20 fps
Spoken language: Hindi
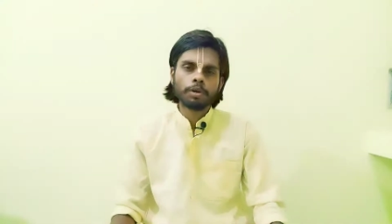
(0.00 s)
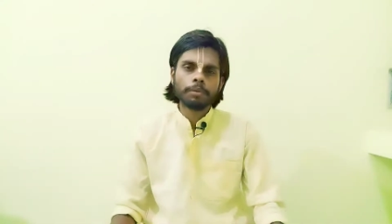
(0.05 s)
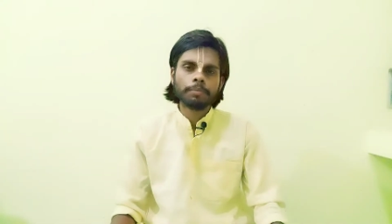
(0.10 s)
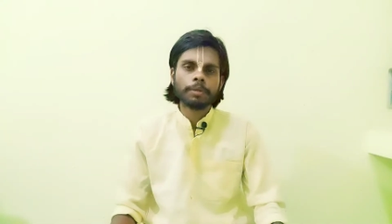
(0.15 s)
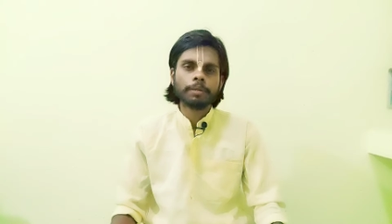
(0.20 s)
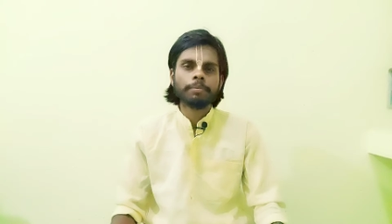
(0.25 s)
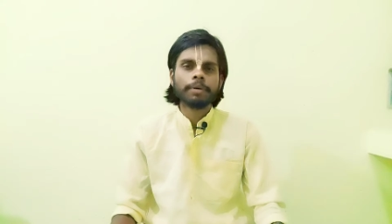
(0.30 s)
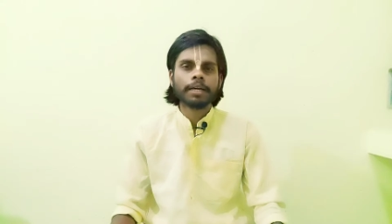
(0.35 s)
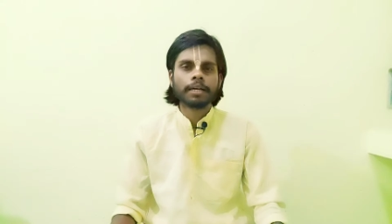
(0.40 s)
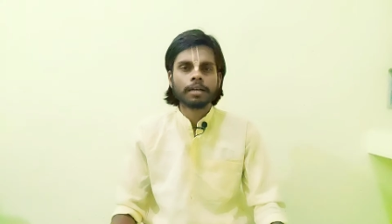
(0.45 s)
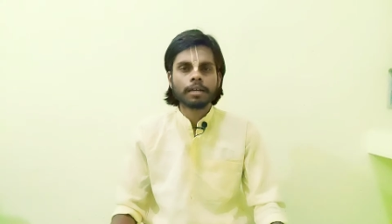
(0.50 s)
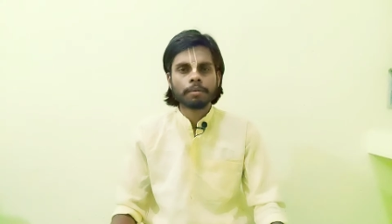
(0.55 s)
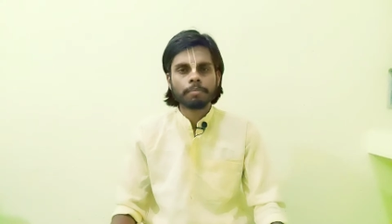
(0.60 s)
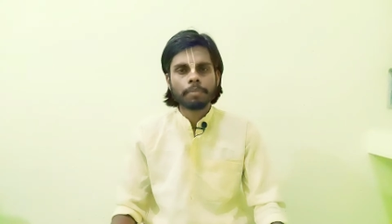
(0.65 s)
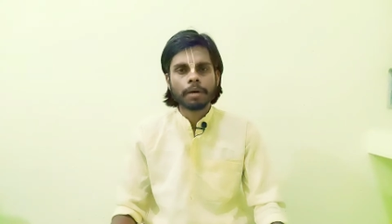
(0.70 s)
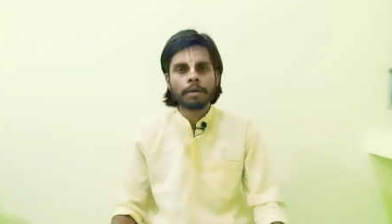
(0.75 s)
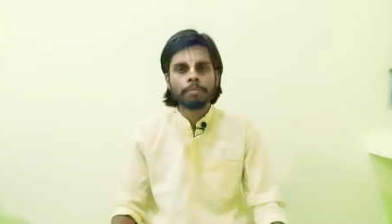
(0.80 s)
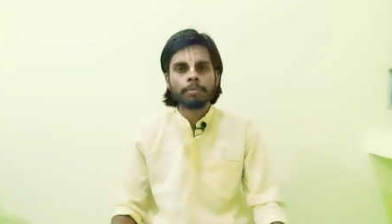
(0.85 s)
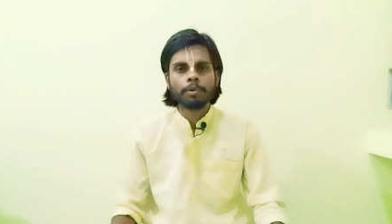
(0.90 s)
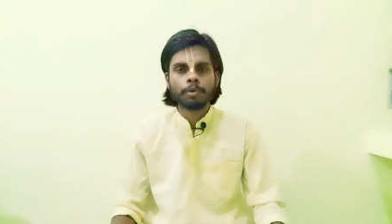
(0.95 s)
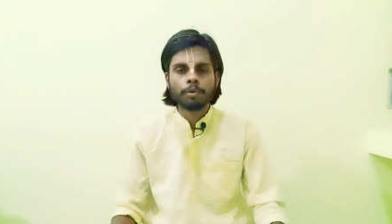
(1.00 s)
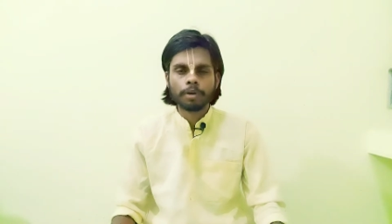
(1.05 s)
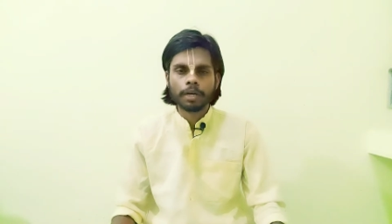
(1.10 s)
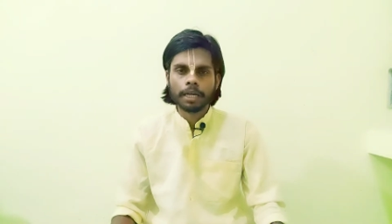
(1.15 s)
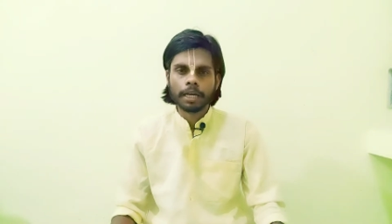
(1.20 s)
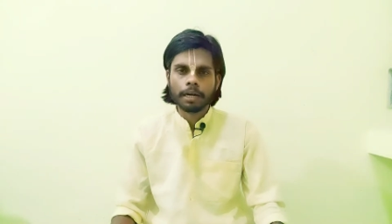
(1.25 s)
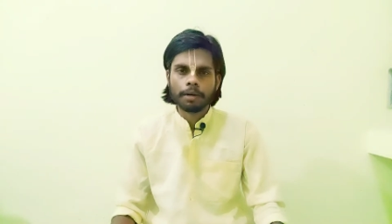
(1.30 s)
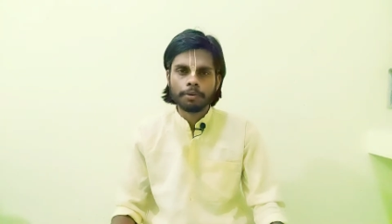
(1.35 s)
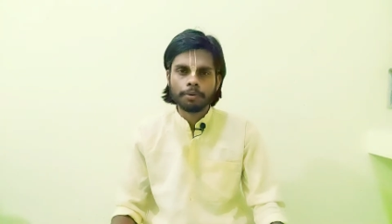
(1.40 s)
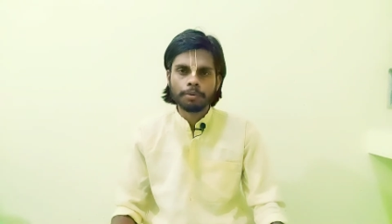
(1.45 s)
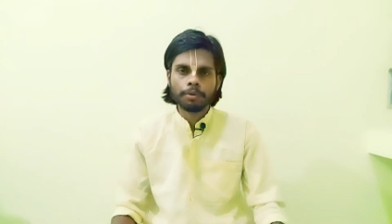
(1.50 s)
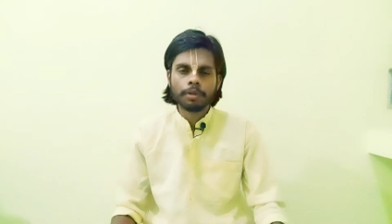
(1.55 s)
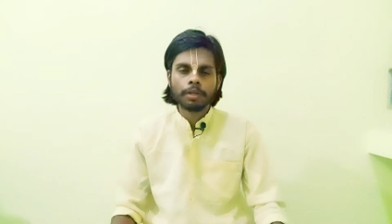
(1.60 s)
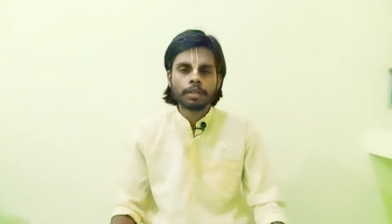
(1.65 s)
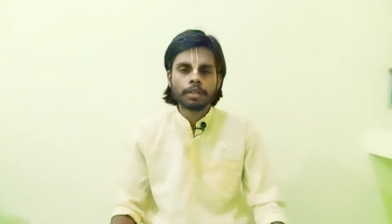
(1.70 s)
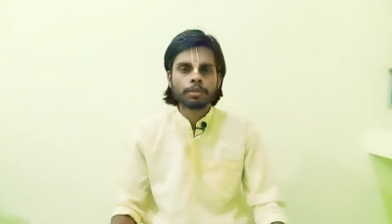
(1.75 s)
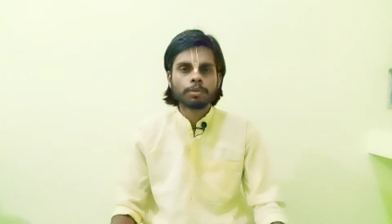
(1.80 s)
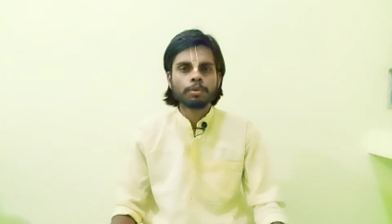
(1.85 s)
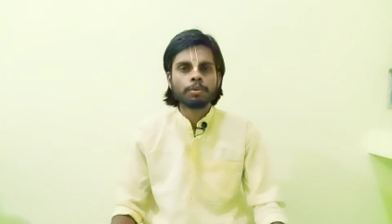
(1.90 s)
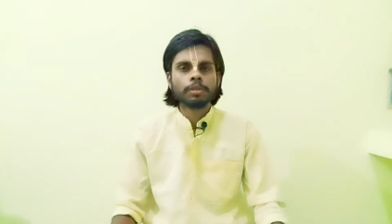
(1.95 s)
कोई भी भयंकर पाप हो गया हो
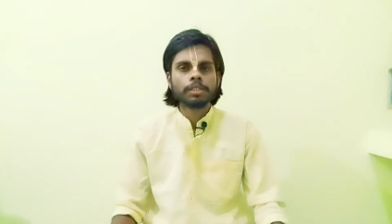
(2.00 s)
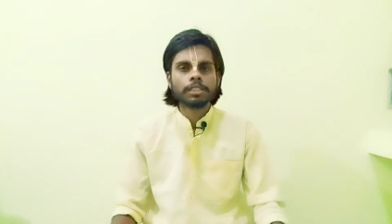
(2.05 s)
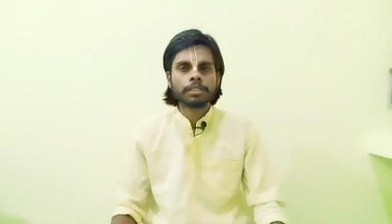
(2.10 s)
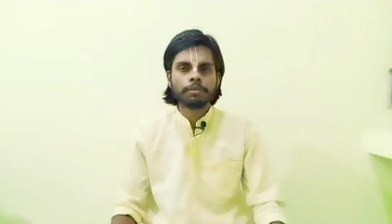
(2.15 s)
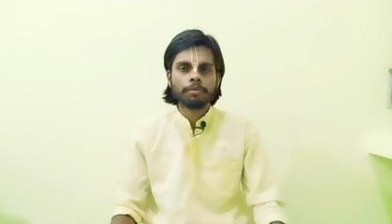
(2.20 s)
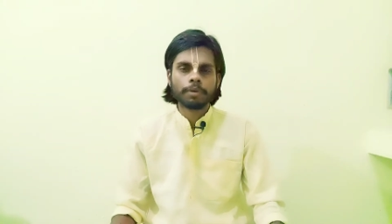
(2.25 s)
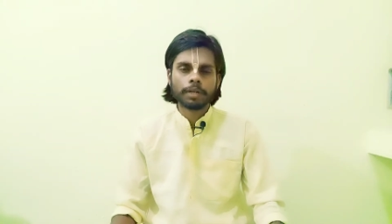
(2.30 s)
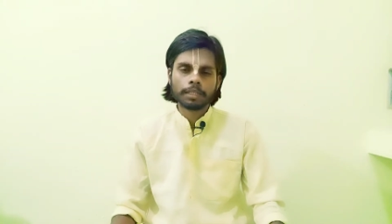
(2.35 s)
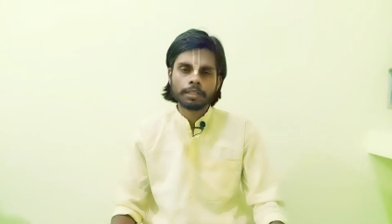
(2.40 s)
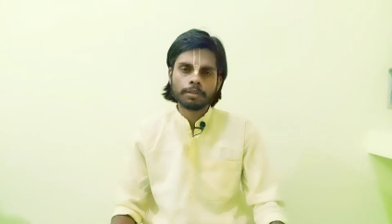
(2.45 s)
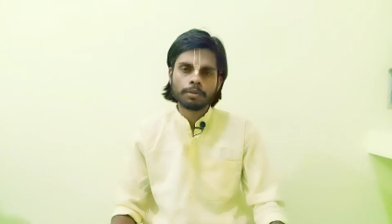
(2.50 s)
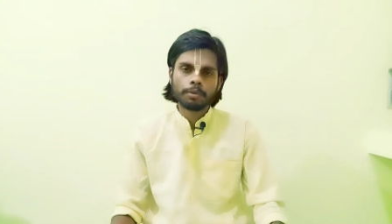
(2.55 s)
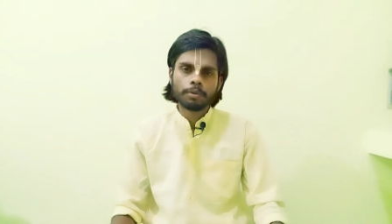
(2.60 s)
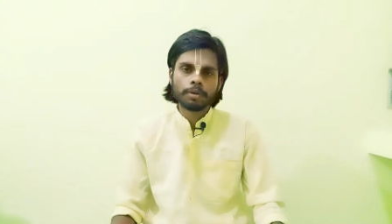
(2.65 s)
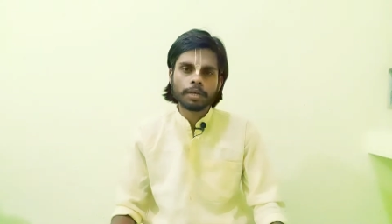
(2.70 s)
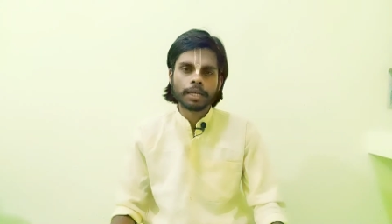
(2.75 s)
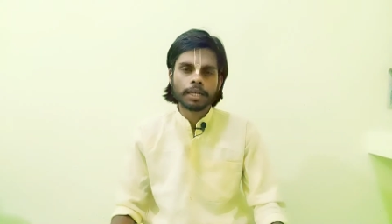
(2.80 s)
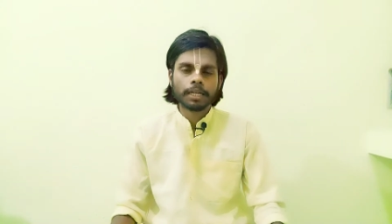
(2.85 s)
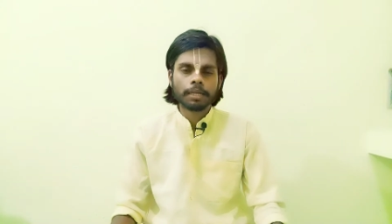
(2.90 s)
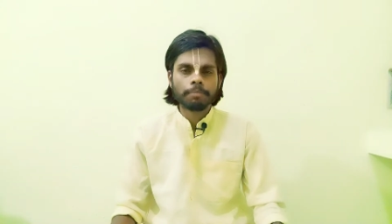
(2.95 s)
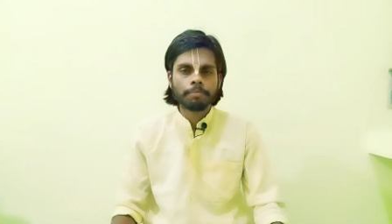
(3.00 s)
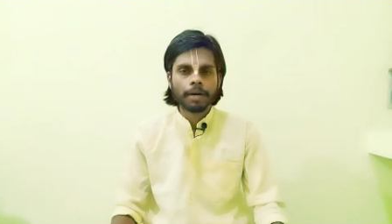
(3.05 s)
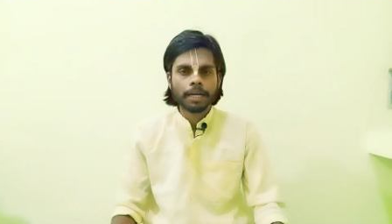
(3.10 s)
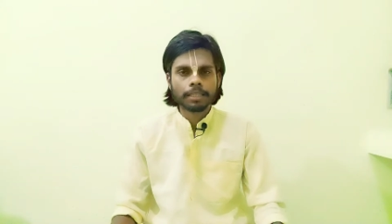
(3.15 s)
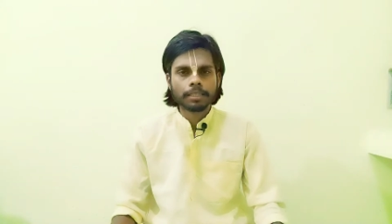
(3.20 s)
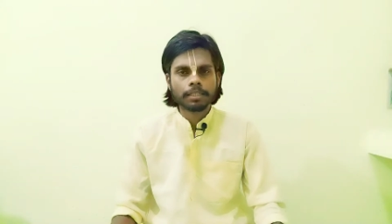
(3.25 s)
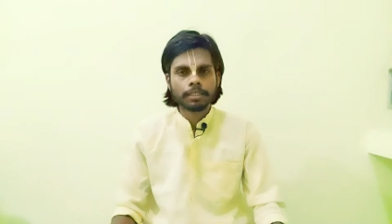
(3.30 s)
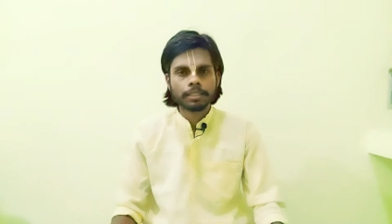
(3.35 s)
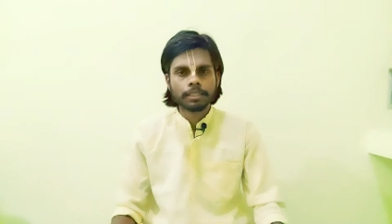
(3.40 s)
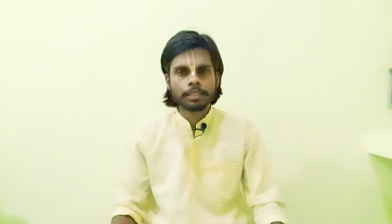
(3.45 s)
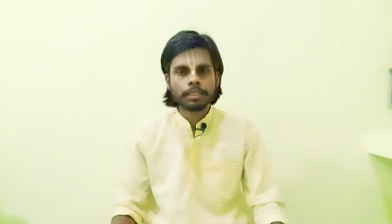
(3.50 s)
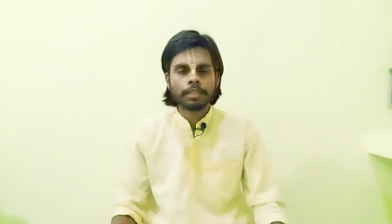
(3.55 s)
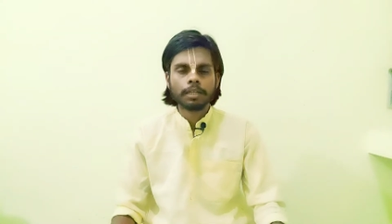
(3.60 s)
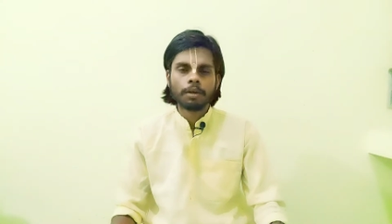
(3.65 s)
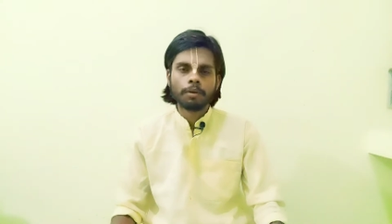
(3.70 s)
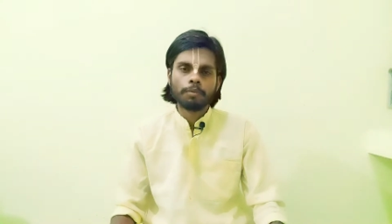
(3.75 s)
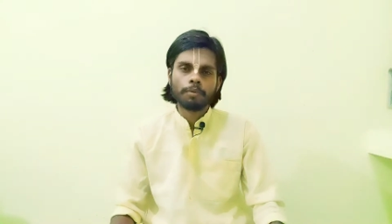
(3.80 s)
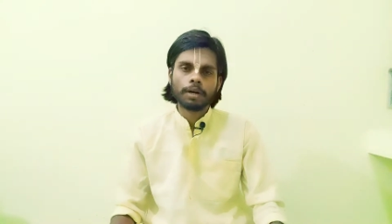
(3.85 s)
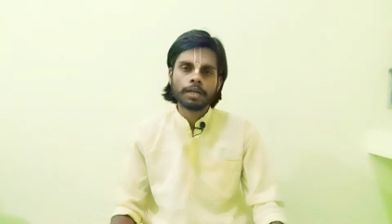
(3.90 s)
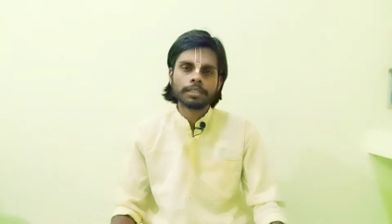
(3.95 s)
तो इस व्रत को करने मात्र से
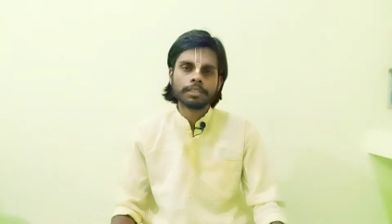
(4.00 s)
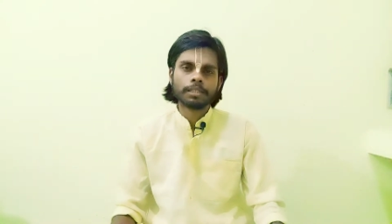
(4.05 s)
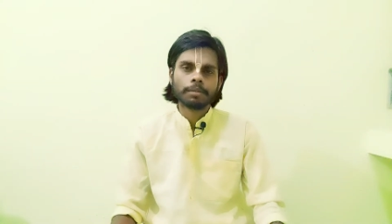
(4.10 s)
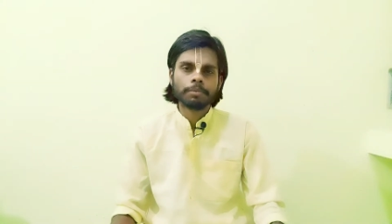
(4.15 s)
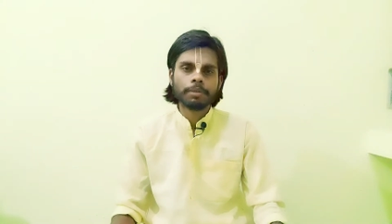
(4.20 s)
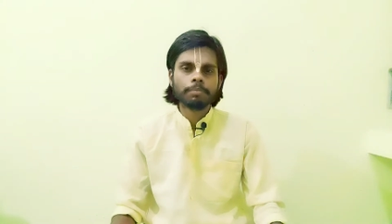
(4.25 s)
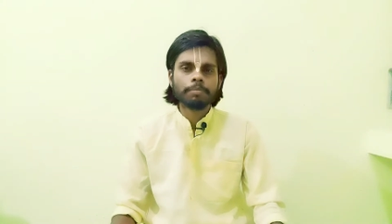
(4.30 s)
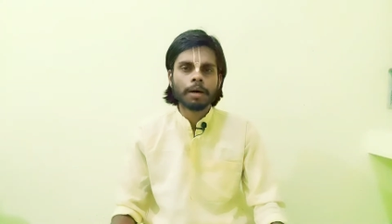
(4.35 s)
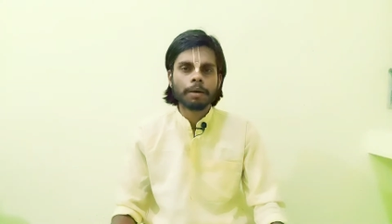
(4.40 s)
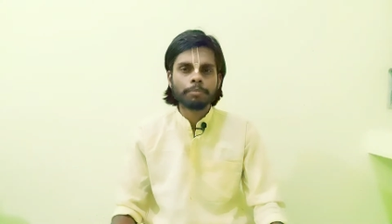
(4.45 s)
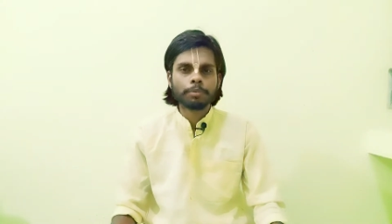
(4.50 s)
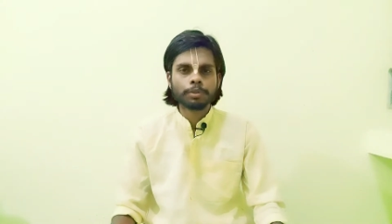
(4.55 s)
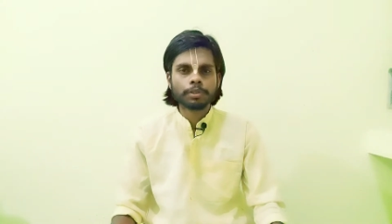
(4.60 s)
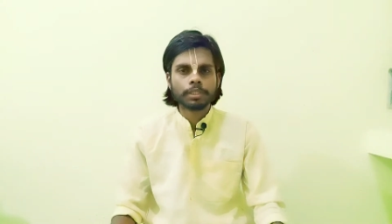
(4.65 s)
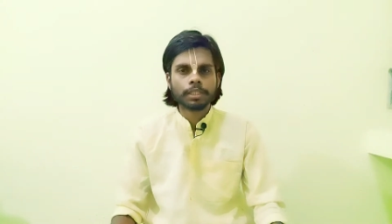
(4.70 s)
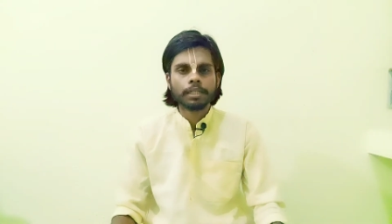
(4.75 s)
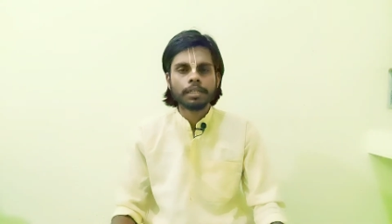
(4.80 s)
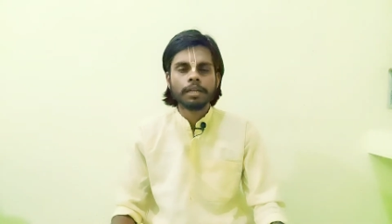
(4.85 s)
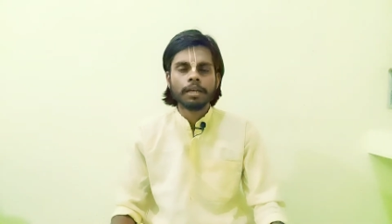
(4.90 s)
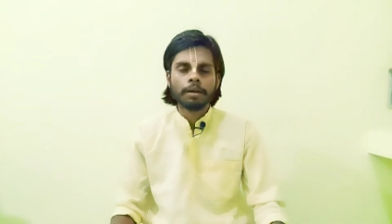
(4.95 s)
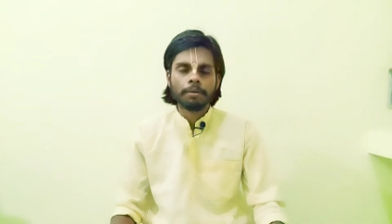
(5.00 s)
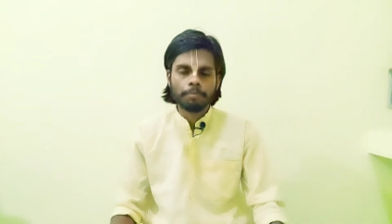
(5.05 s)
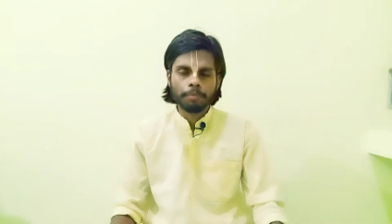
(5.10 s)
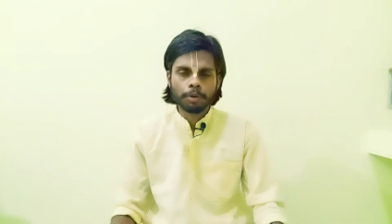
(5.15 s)
वह सभी पापों से